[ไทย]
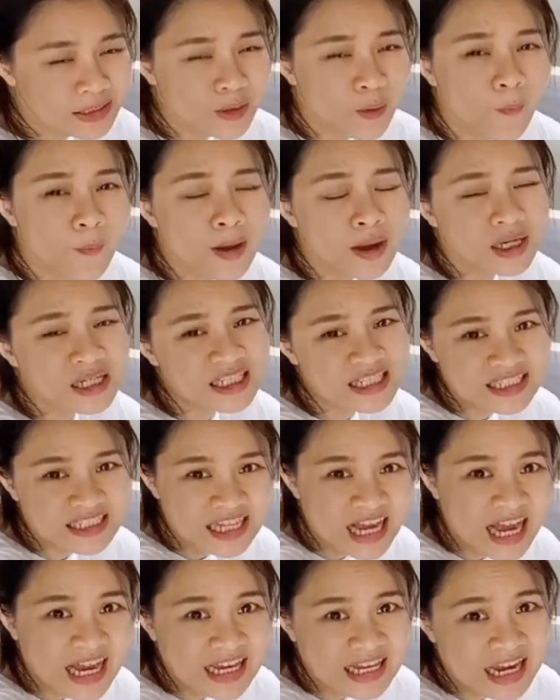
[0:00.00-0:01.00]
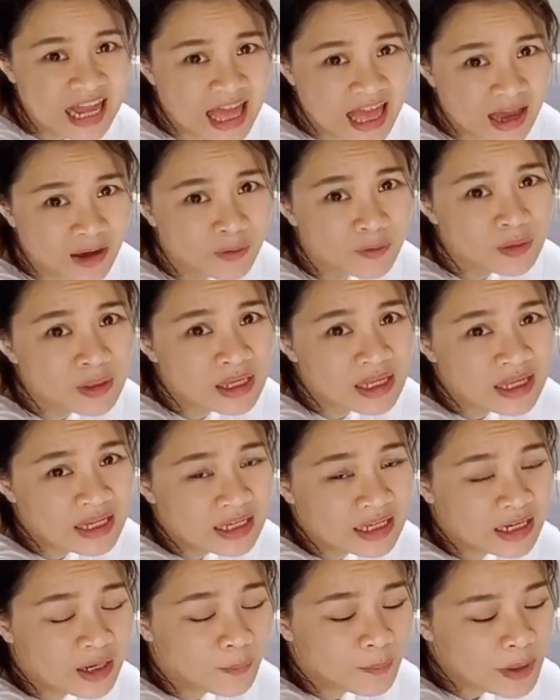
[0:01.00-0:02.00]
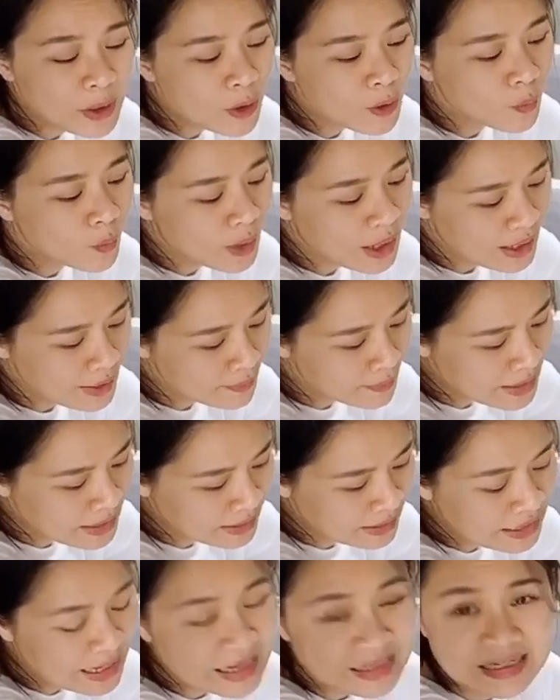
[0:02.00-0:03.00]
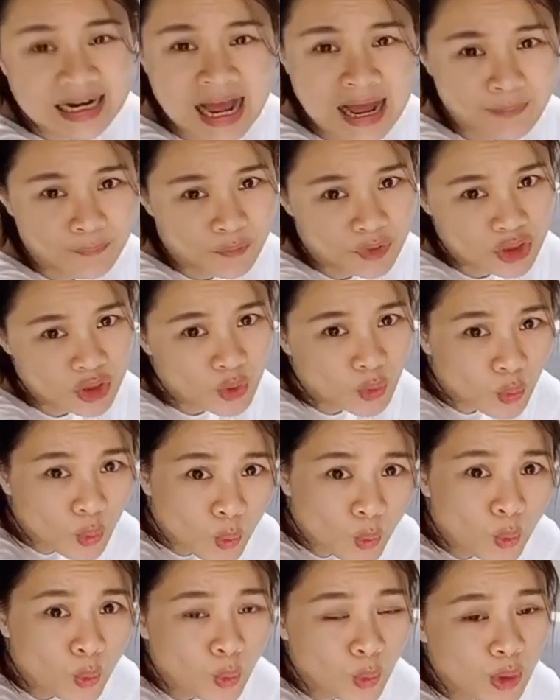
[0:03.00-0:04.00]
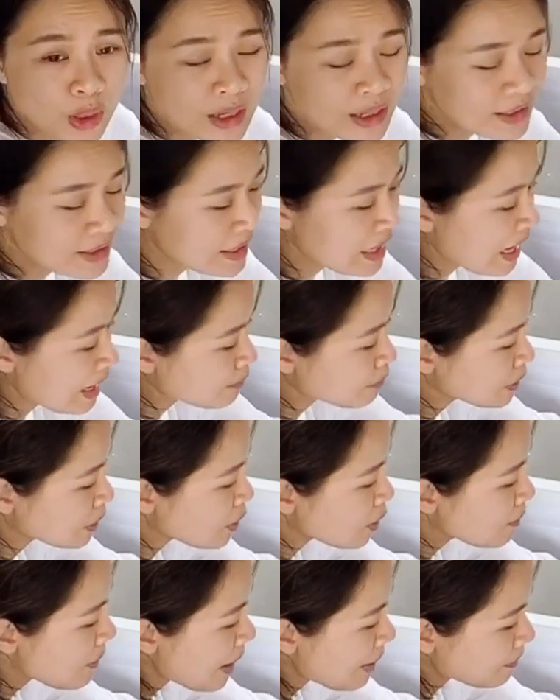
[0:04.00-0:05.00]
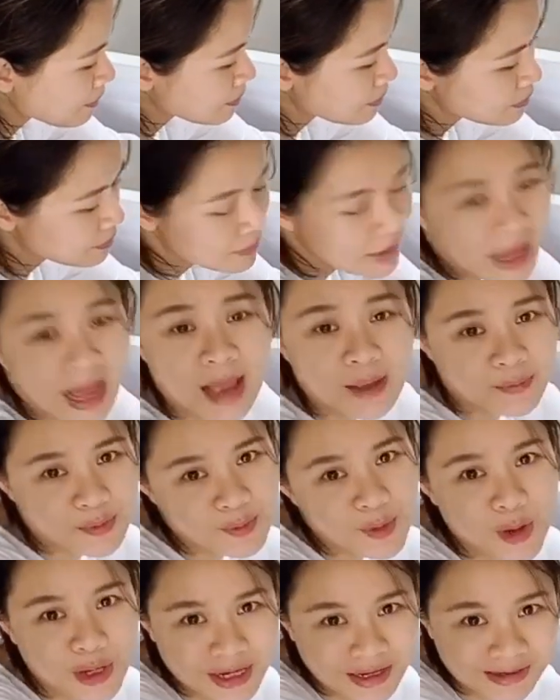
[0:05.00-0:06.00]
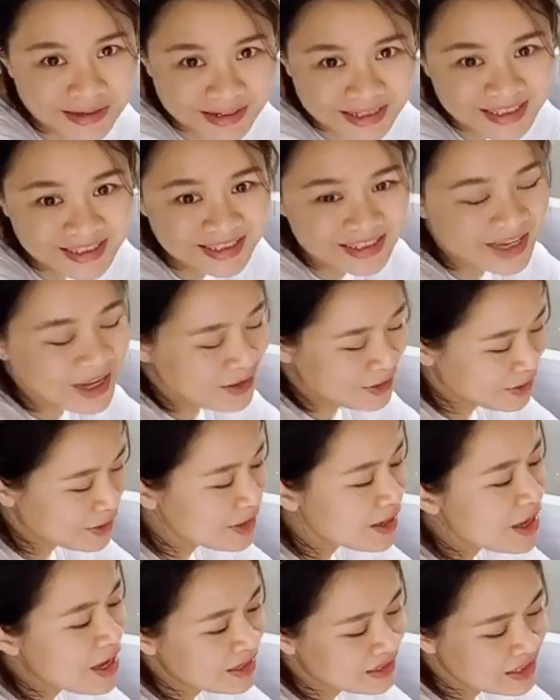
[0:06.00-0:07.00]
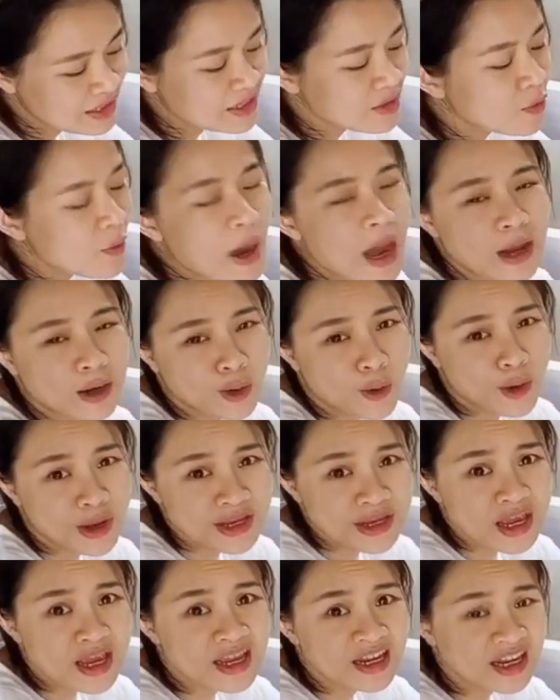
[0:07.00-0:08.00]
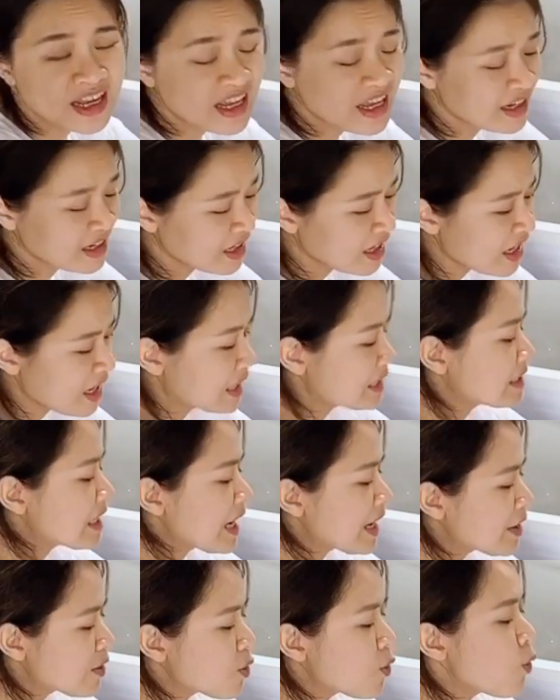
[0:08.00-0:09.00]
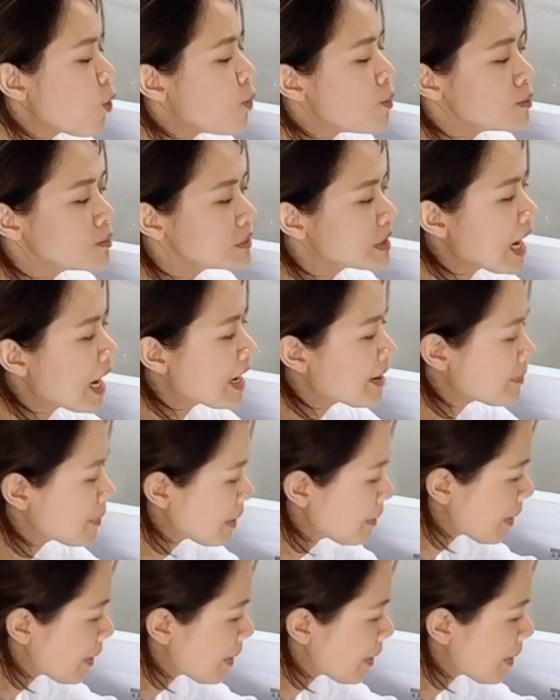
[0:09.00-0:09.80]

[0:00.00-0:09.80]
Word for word: ว่าเคยใช้แล้วแล้วปรากฏว่ามันกักน้ำไม่อยู่น้ำมันก็แบบหายไปหมดเลย ก็เลยอันนี้ดีกว่าร้อยเยนเองนะคะ ใช้คุ้มใช้มาแบบ